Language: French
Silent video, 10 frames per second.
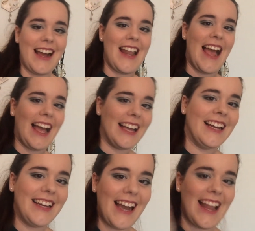
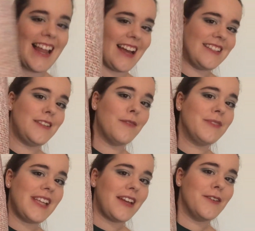Ah là c'est dans mon
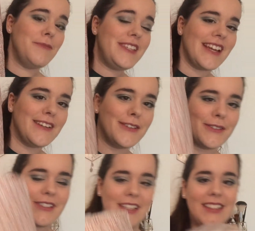sac Michel et
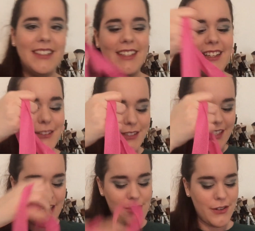Augustin. Donc
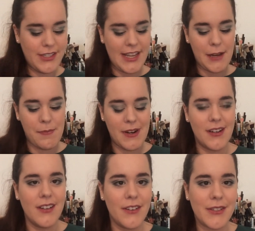j'ai le sac
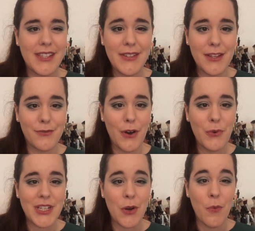plein, c'est une des fois
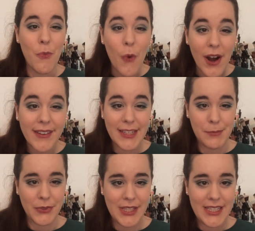où j'ai le moins
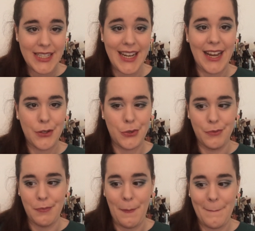dépensé chez Action.